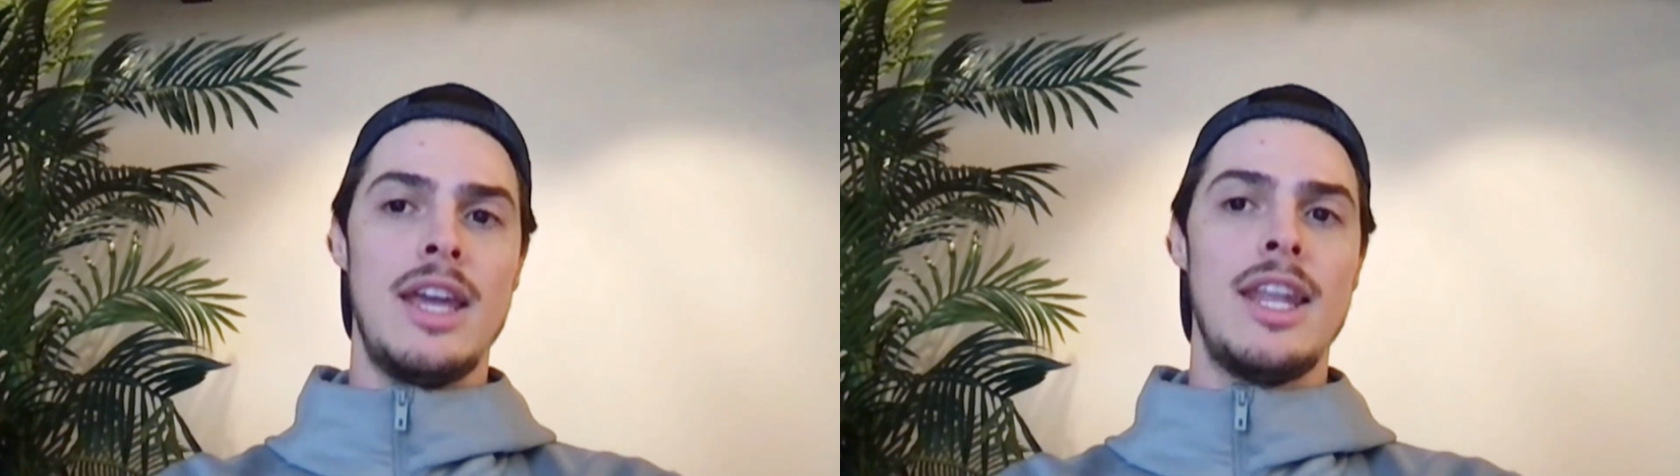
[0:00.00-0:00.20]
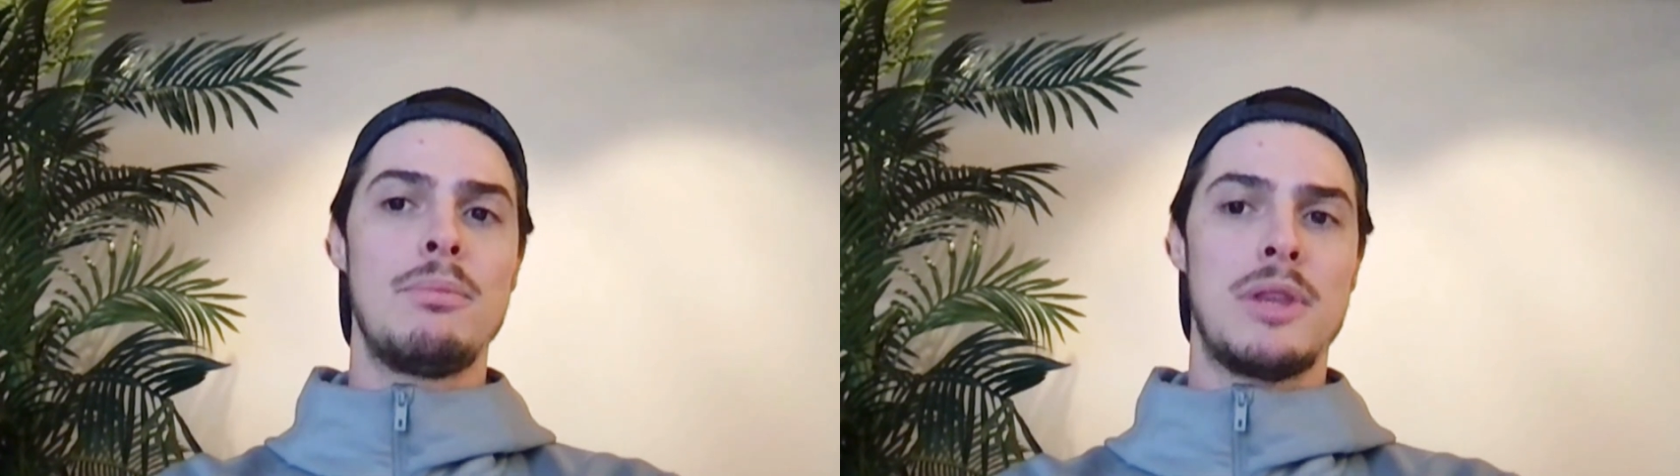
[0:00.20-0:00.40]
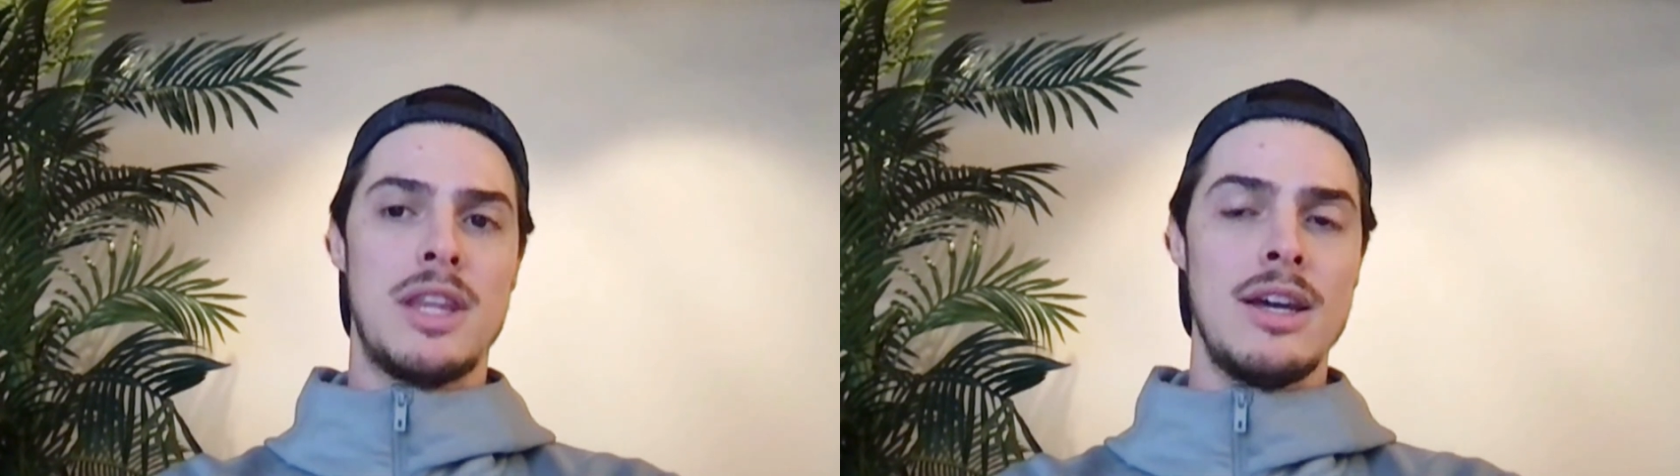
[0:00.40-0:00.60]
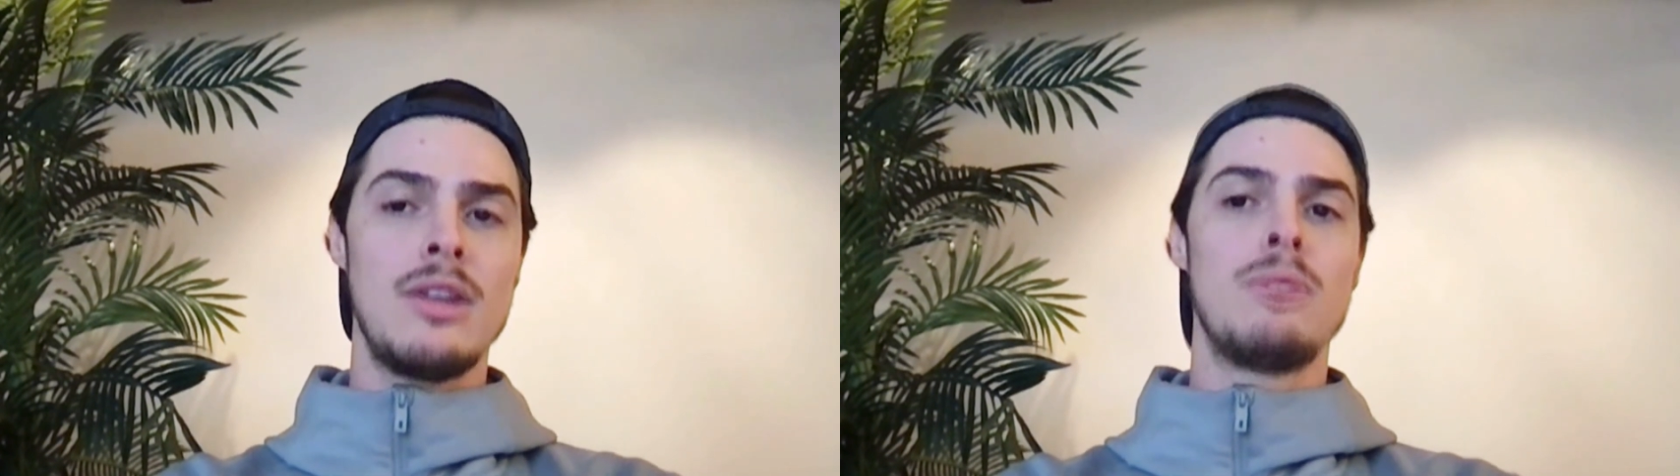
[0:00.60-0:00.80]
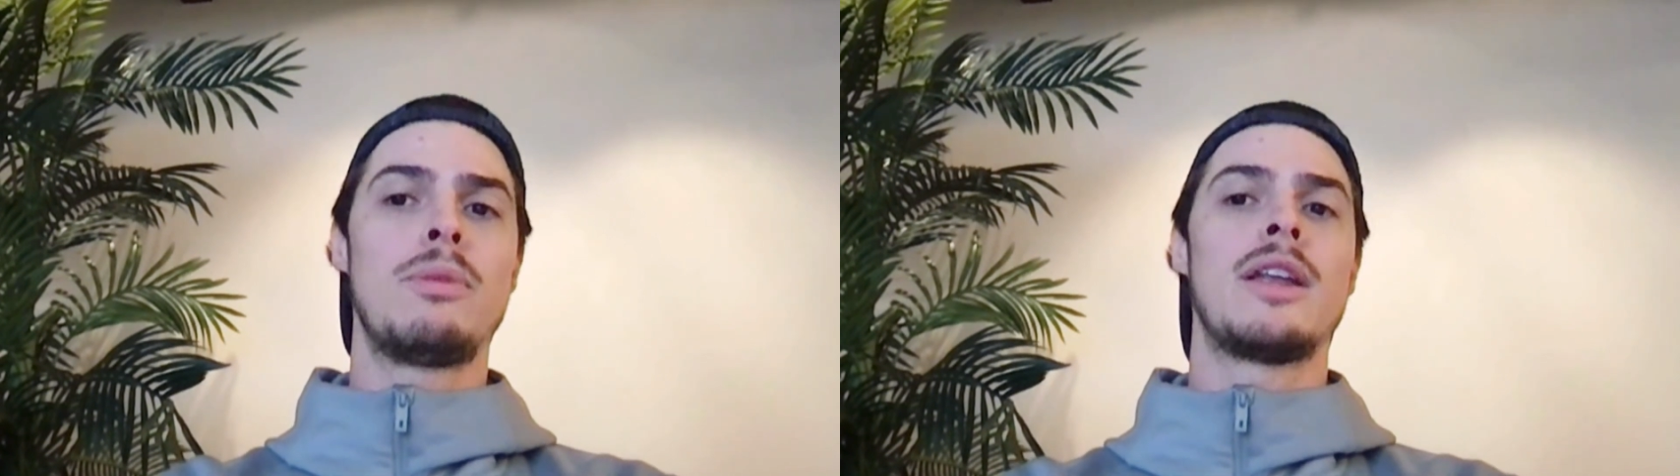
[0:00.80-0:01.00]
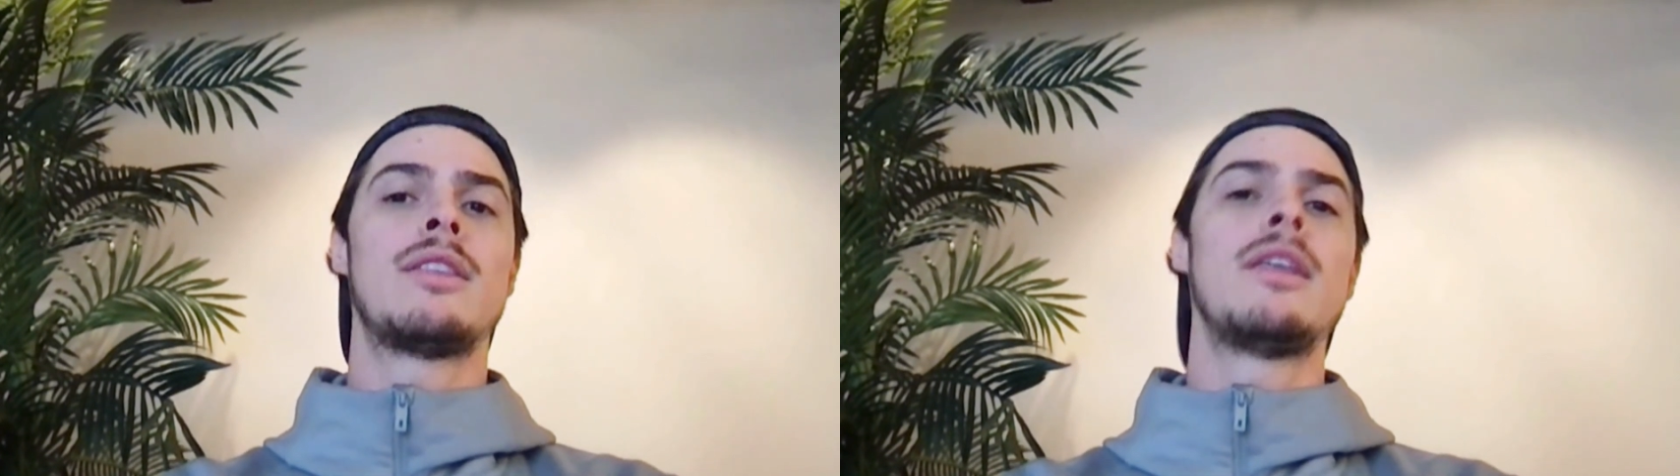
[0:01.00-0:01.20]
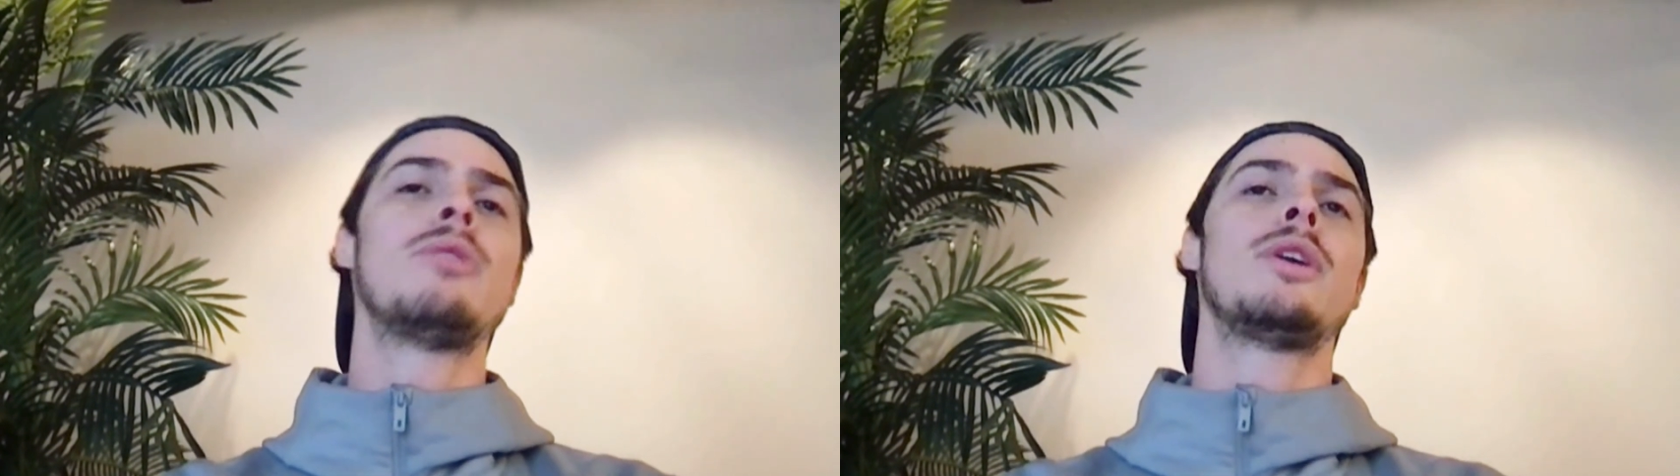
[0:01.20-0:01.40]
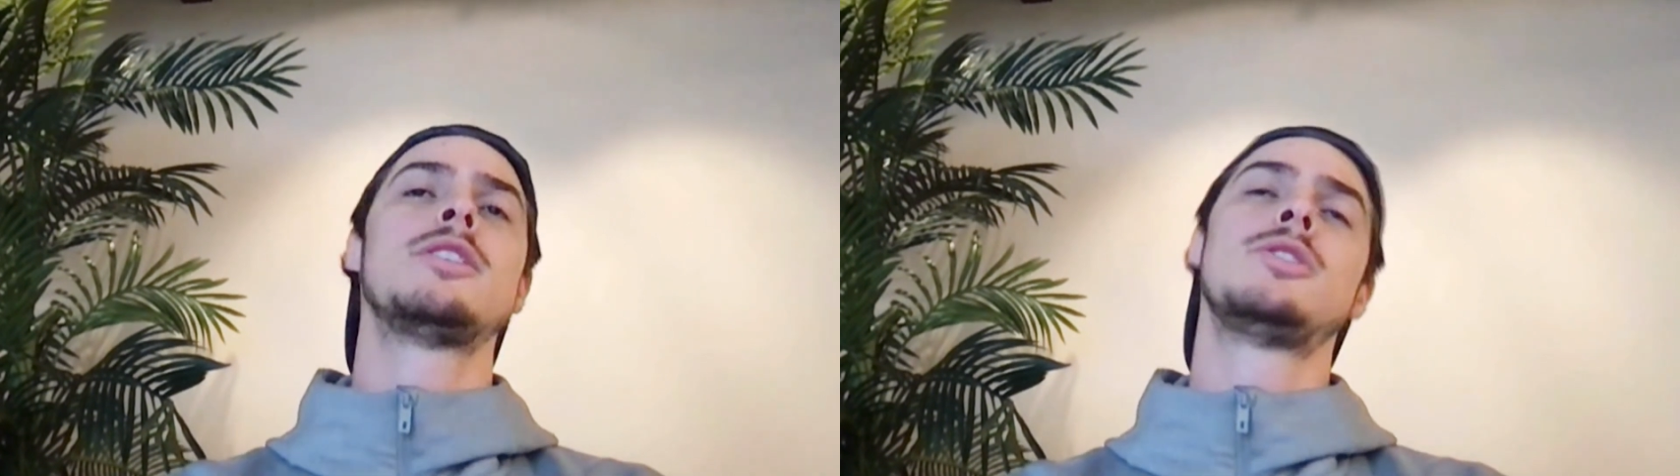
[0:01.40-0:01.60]
ir adaptando para
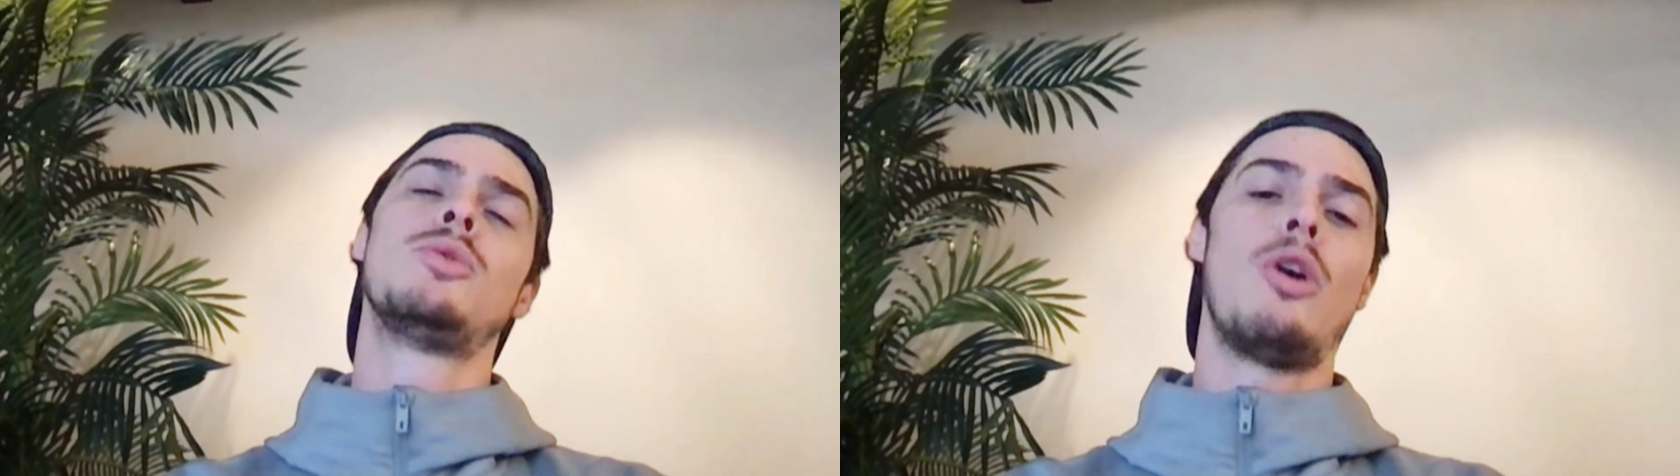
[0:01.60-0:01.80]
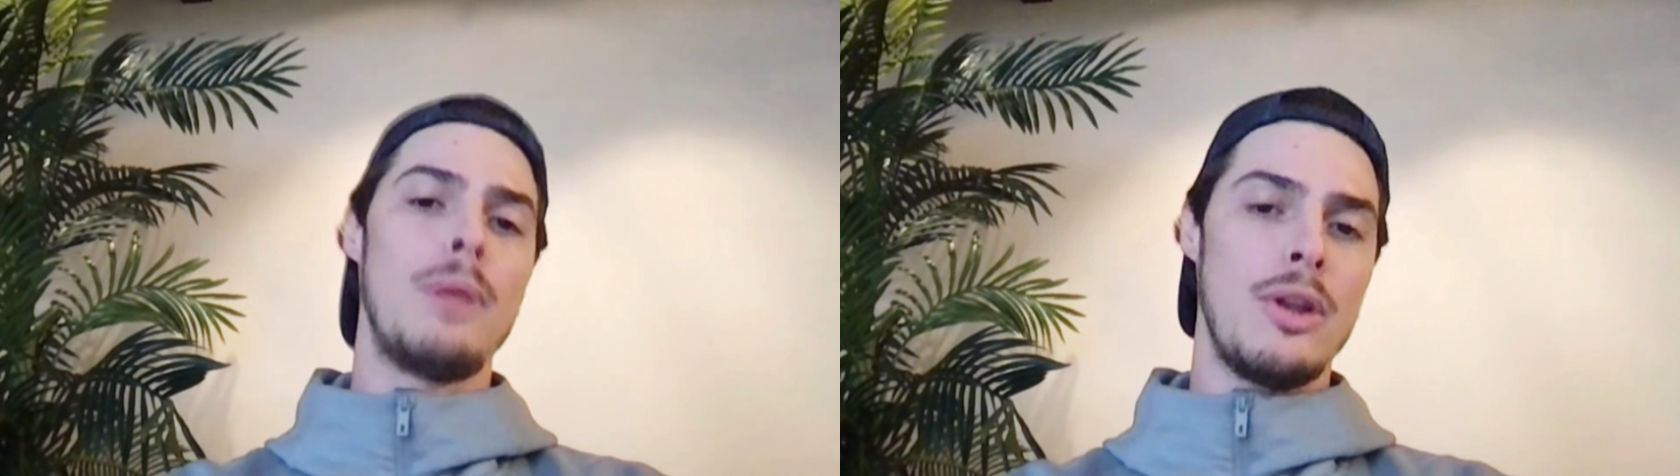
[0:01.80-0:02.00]
ter um residual